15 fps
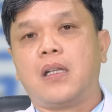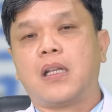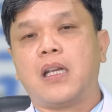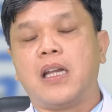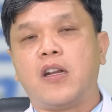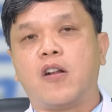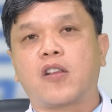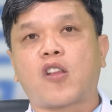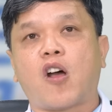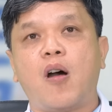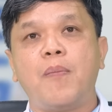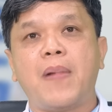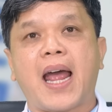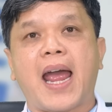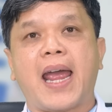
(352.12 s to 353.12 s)
Thì nói
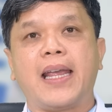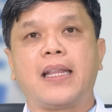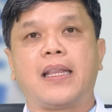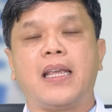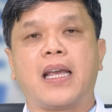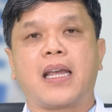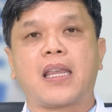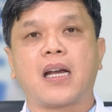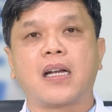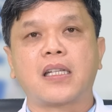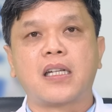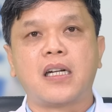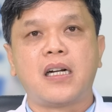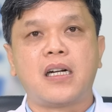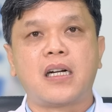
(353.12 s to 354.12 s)
tóm lại thì chất
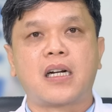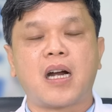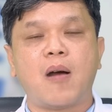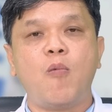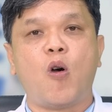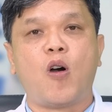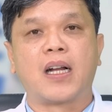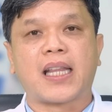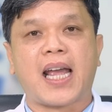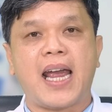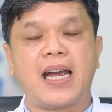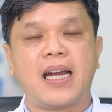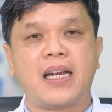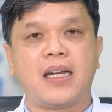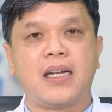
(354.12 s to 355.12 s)
xơ không hòa
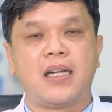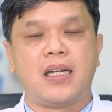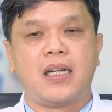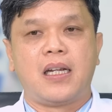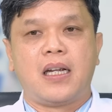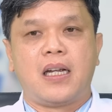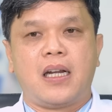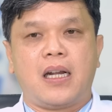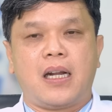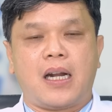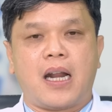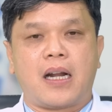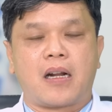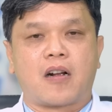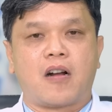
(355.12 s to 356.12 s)
tan
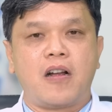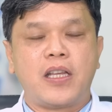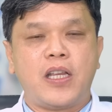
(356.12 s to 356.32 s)
là nó có